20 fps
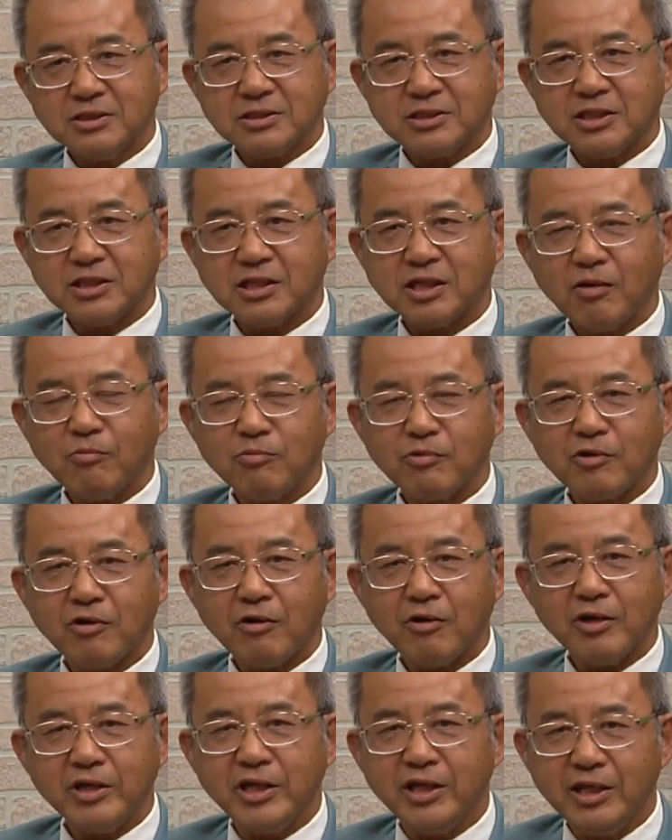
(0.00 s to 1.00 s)
chứ không
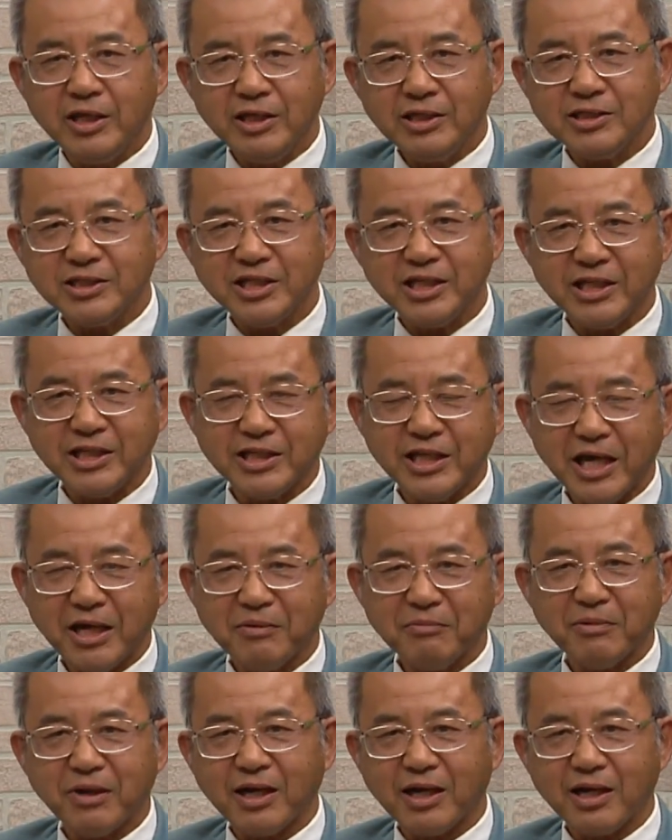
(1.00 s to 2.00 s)
có ý gì
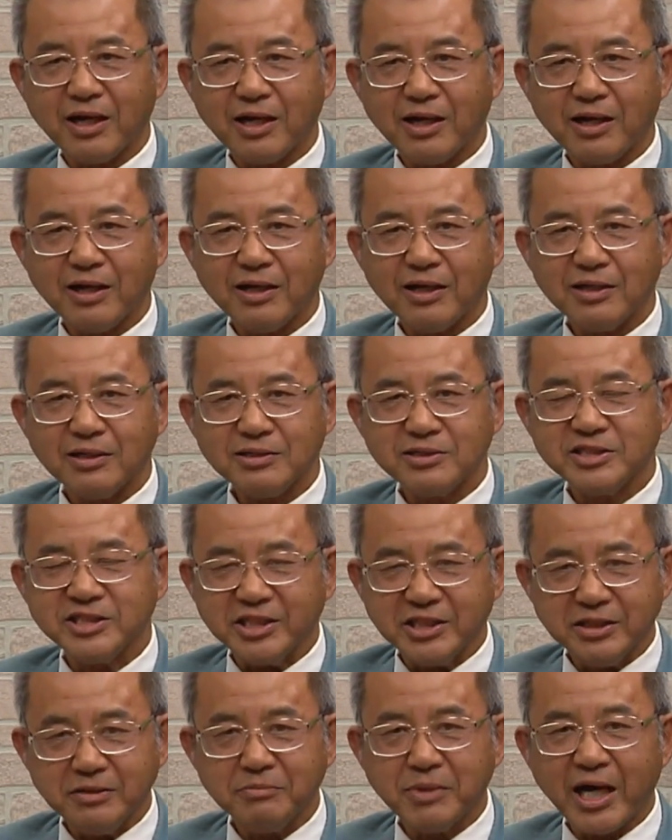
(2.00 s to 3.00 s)
để mà
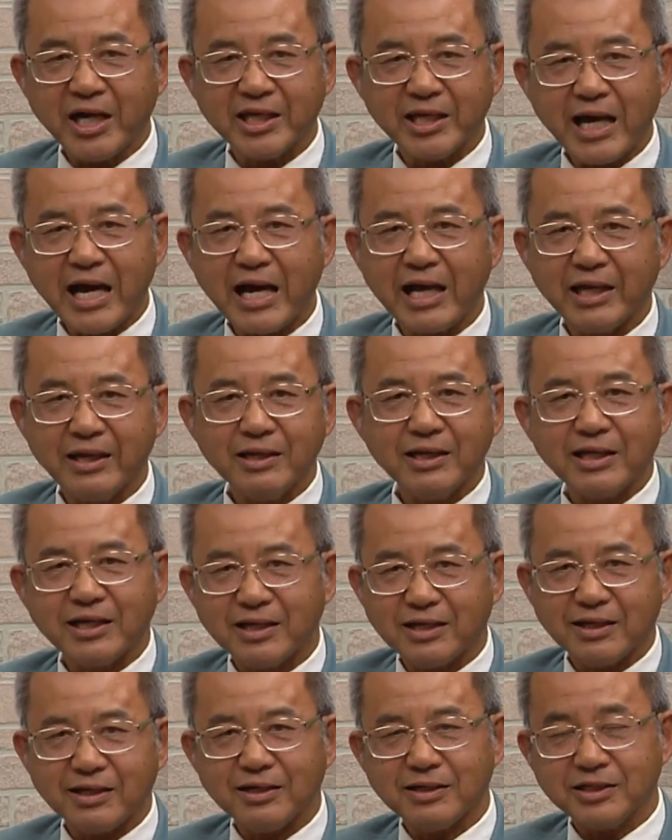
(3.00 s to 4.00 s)
chỉ bài ai
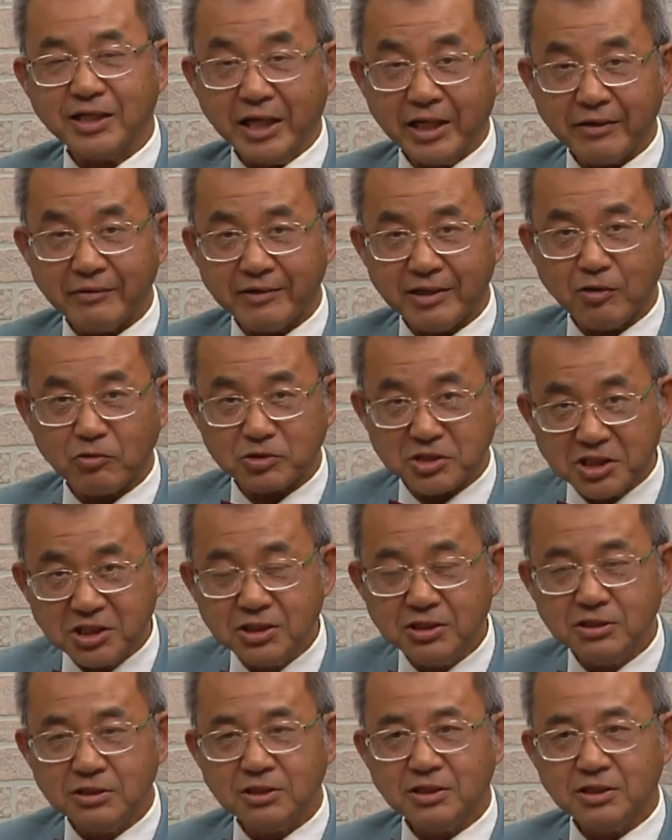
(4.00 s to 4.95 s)
à, để đầu tư